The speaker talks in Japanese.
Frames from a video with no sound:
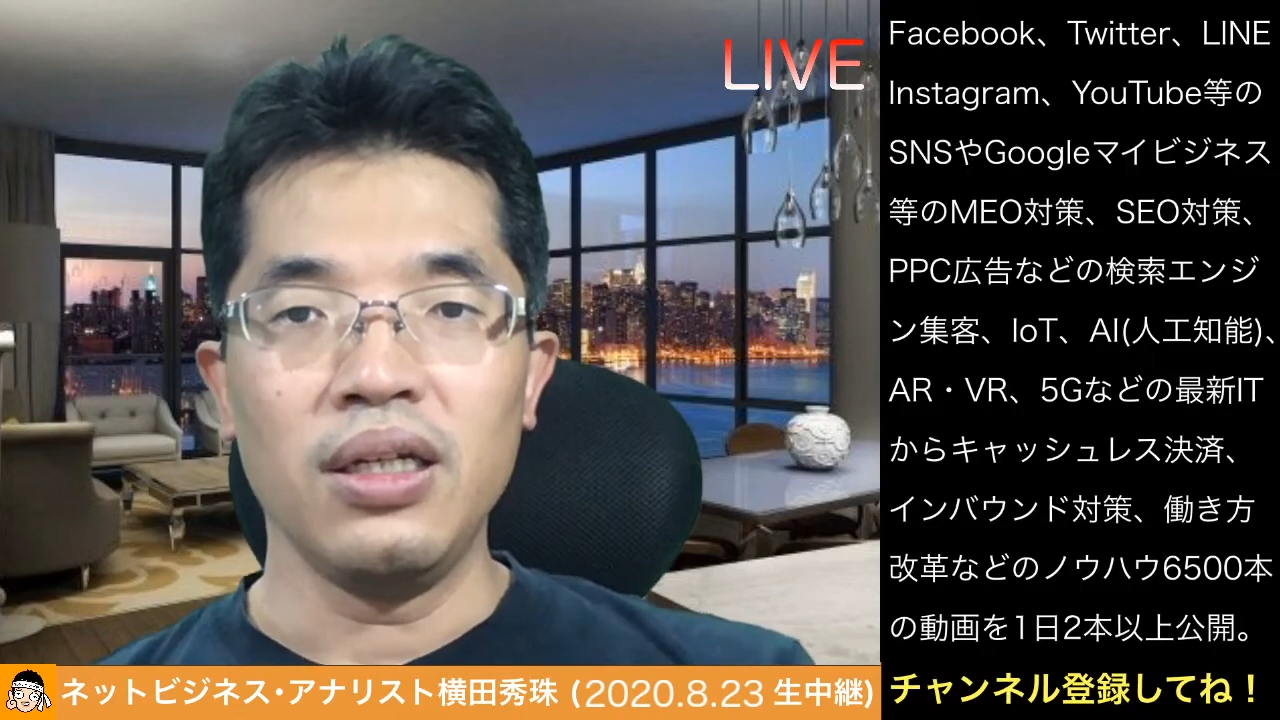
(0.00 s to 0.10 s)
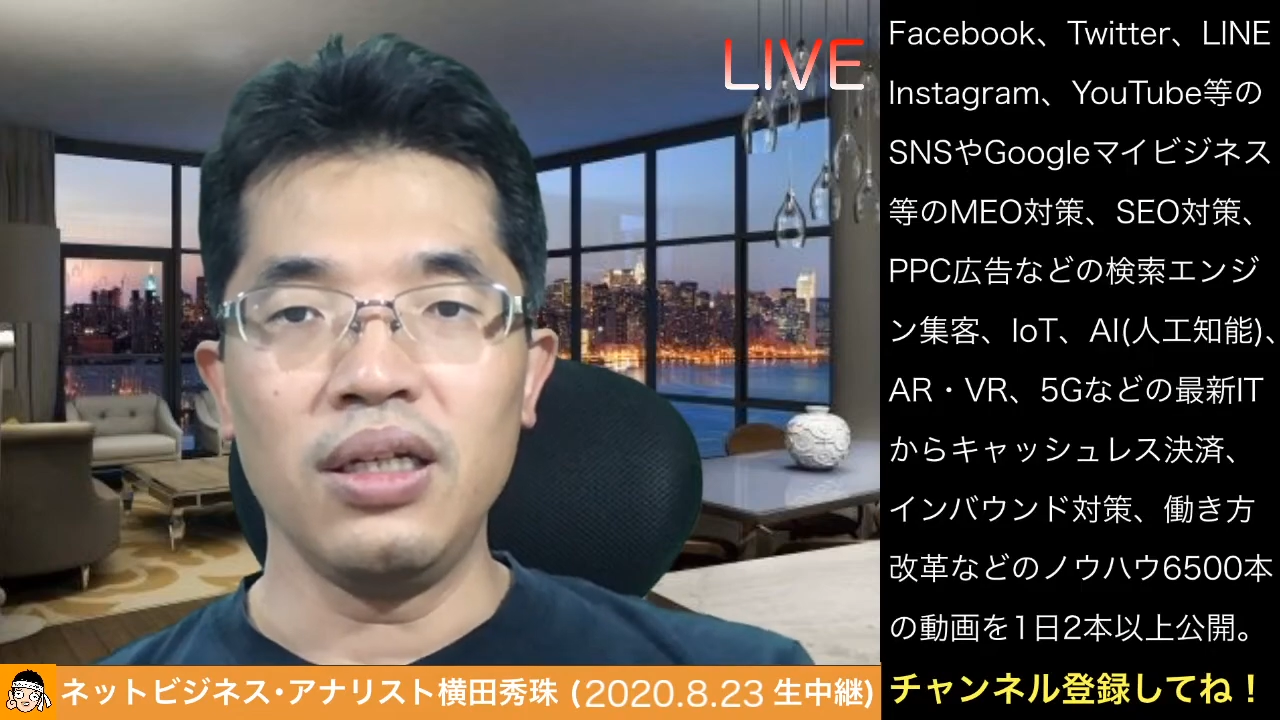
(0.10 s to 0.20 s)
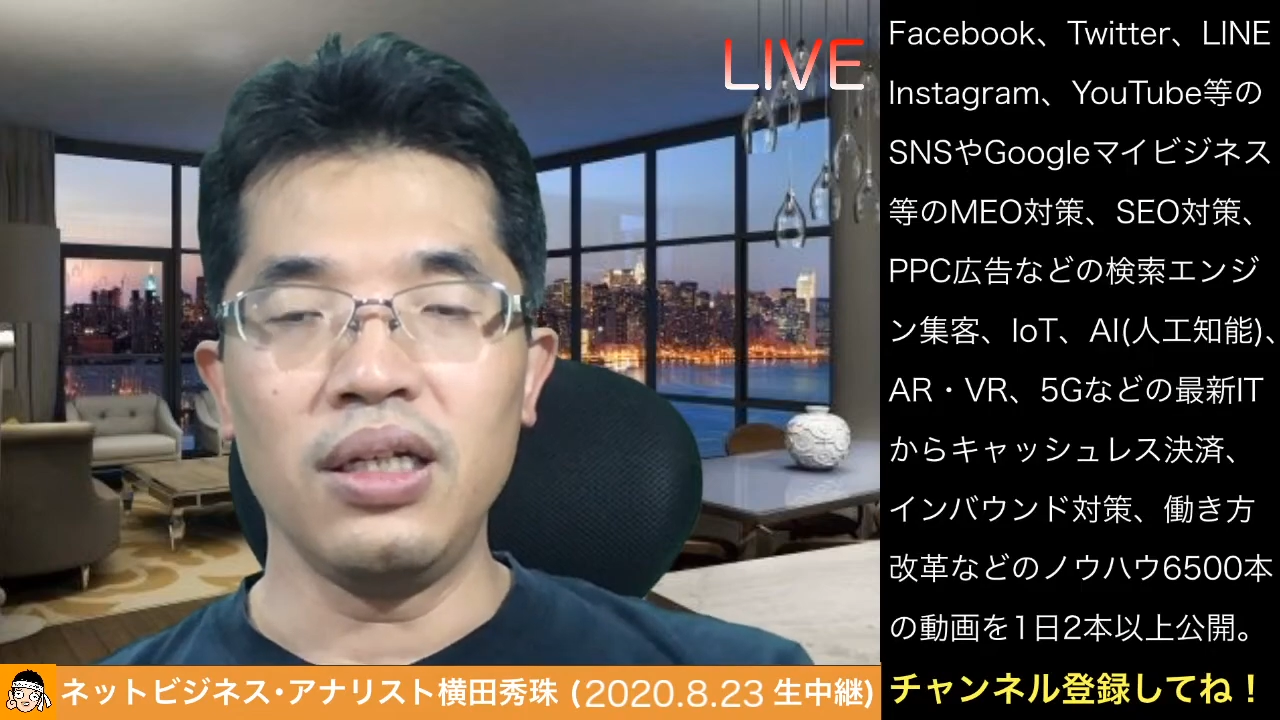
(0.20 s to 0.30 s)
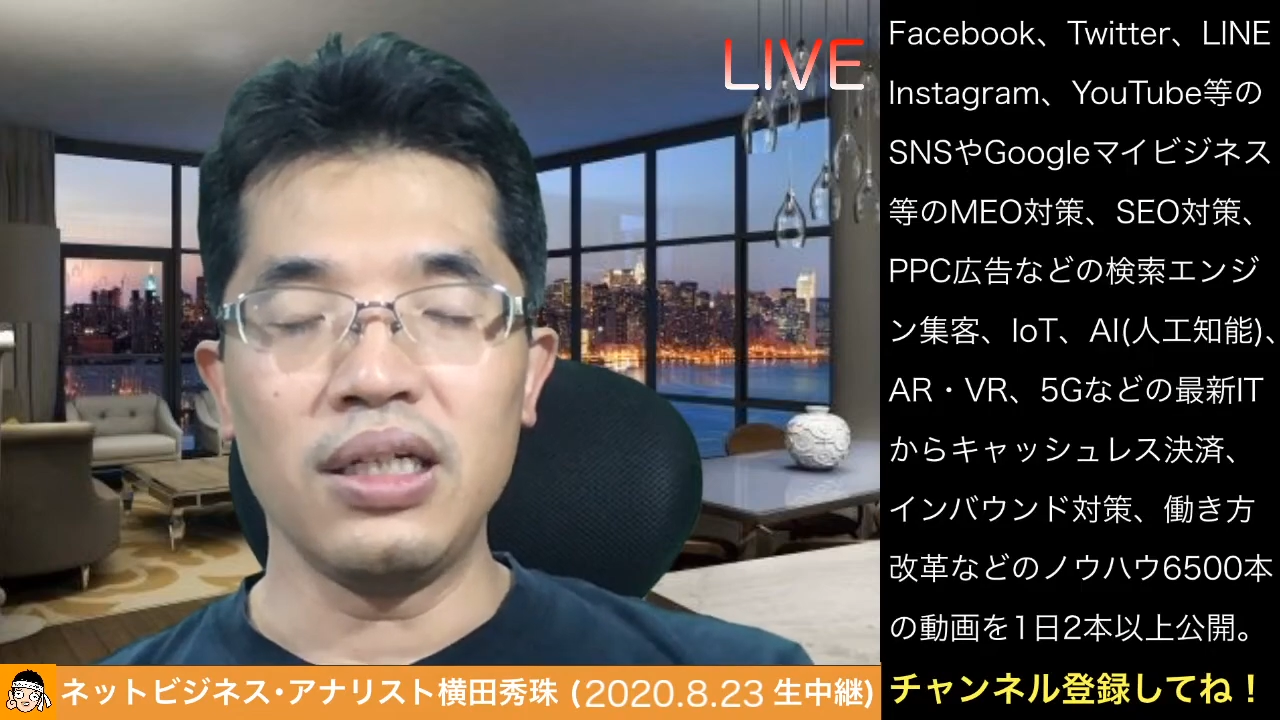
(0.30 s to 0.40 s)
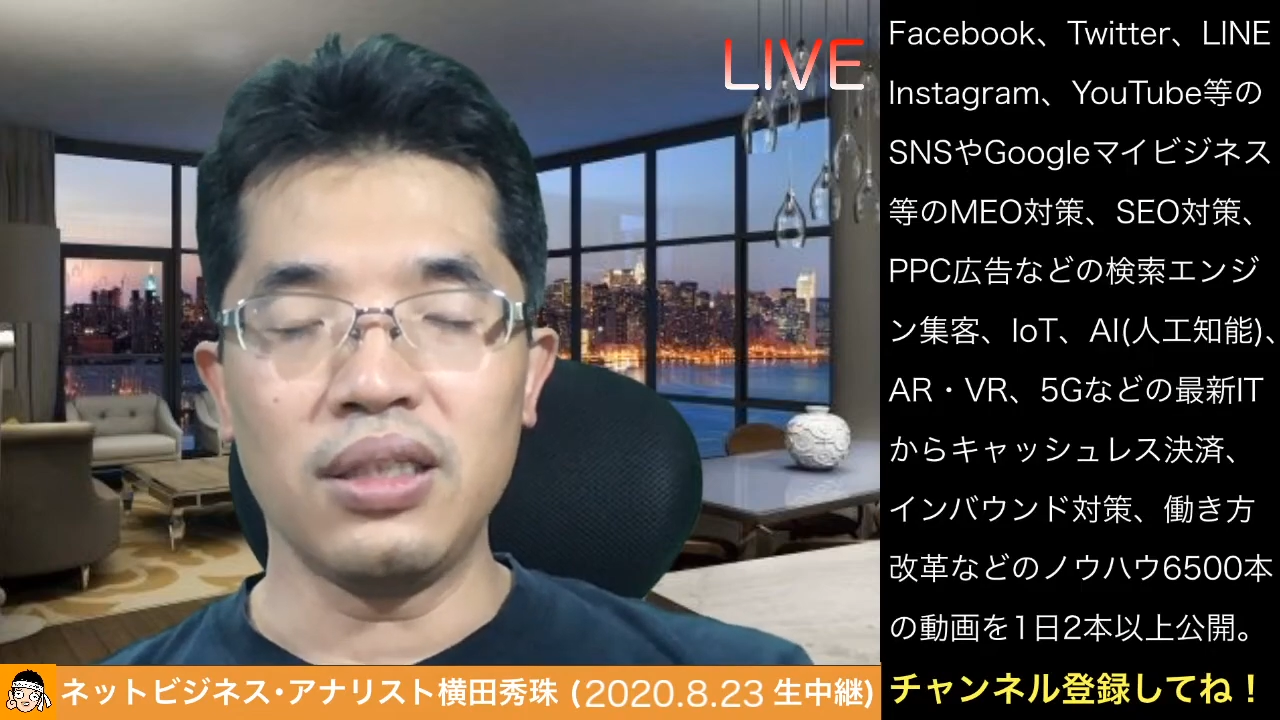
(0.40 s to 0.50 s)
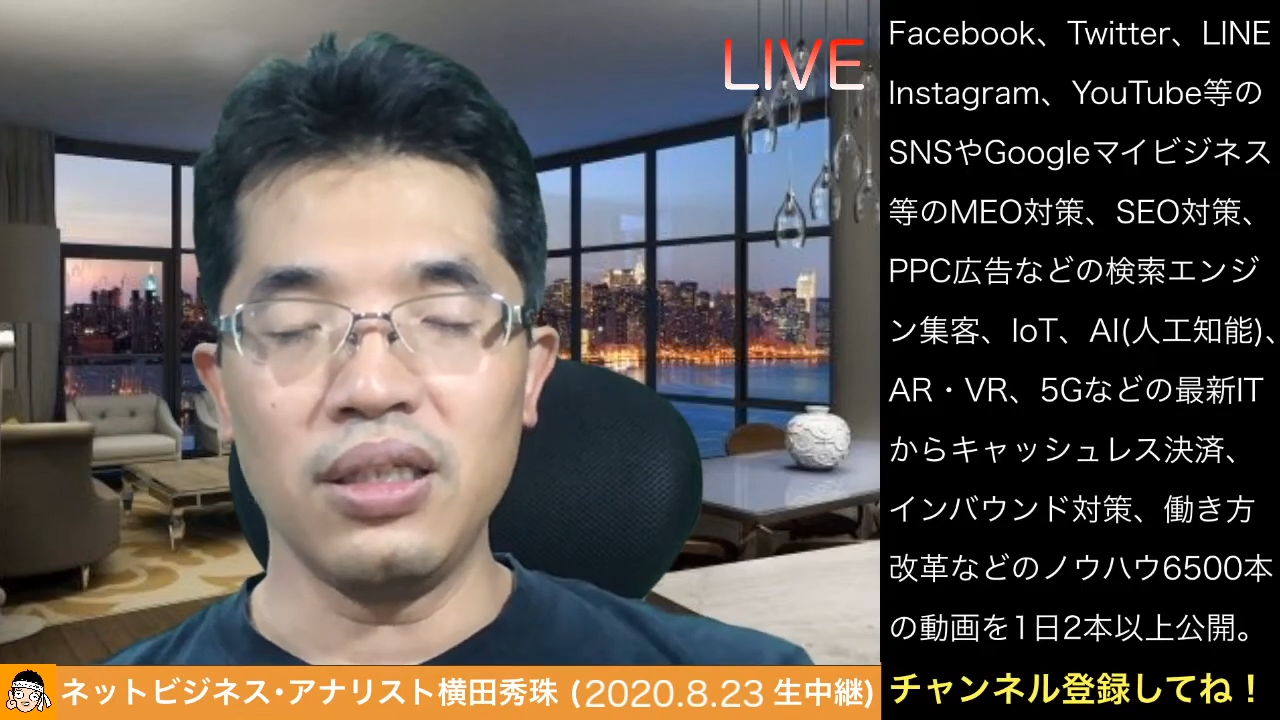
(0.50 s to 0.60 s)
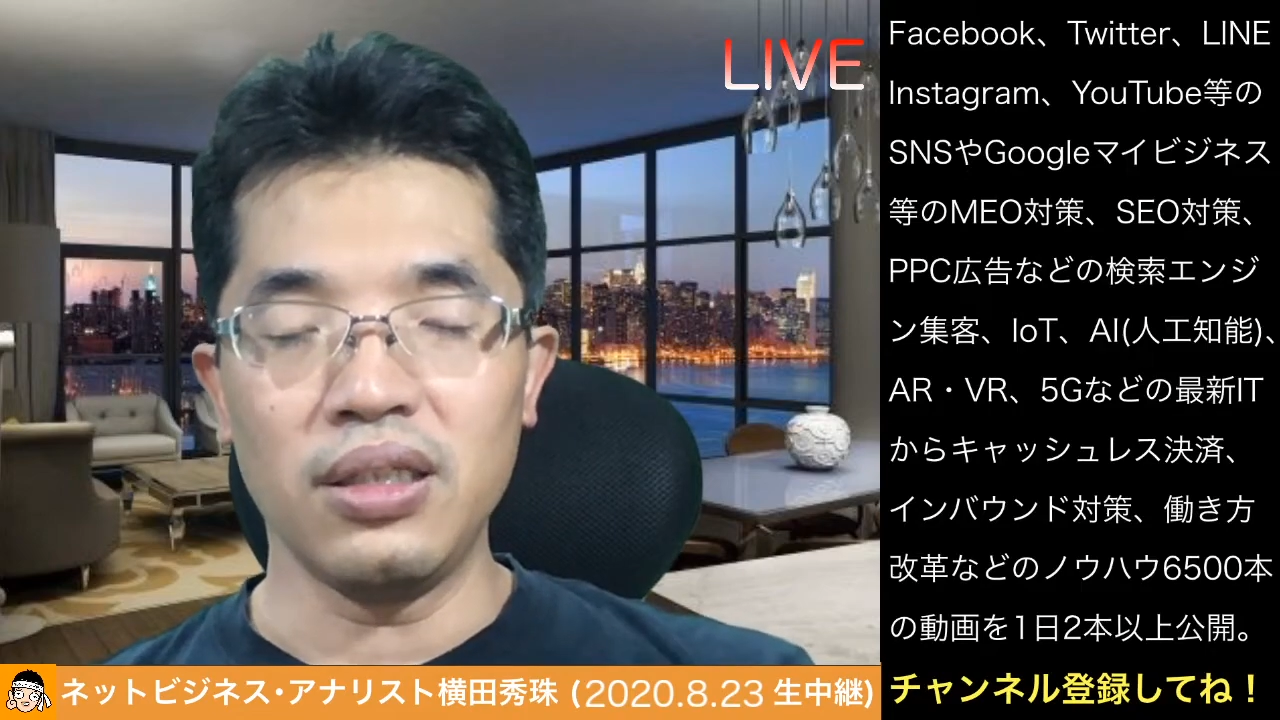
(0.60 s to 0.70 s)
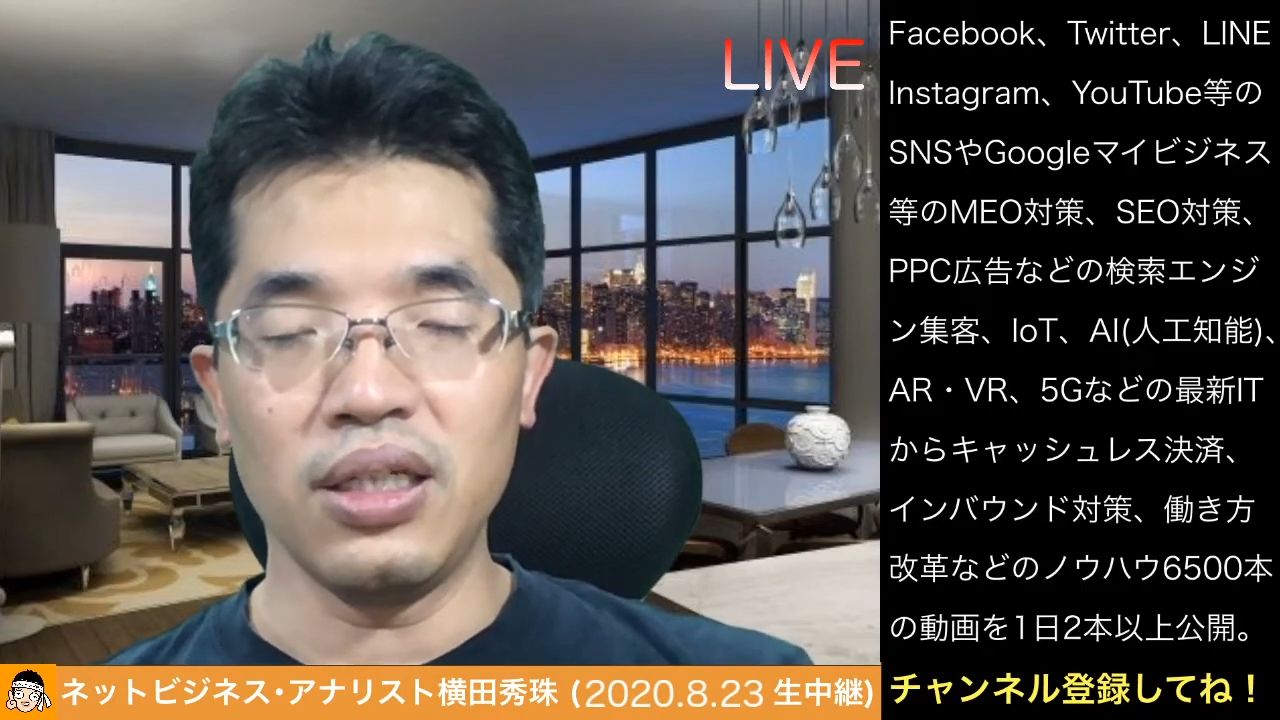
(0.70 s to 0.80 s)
えー、ランキング